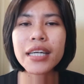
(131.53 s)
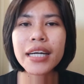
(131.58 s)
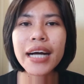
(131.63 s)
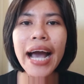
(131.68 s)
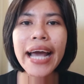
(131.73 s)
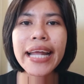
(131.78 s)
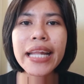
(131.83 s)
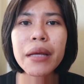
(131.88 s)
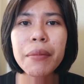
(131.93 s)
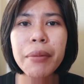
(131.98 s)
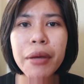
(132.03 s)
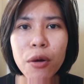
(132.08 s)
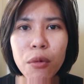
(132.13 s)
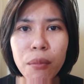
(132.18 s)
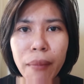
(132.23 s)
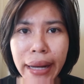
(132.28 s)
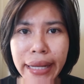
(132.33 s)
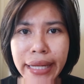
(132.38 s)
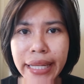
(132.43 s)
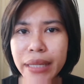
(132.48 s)
ก็คือใคร
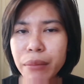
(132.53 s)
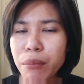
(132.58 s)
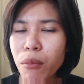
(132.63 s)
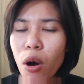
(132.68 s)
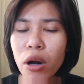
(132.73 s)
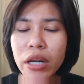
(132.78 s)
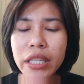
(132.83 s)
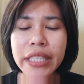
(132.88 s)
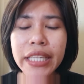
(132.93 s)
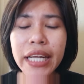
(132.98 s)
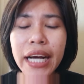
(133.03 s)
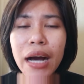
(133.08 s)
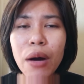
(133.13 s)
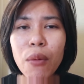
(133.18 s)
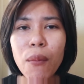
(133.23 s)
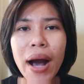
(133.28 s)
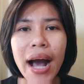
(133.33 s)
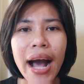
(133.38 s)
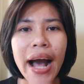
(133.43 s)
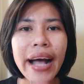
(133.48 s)
ที่ผิวมันเนี่ยบอกเลย
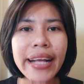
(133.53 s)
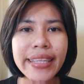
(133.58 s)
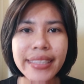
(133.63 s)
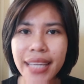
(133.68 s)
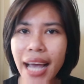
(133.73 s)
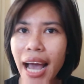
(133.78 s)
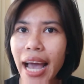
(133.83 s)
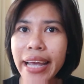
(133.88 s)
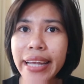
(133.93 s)
นะคะว่า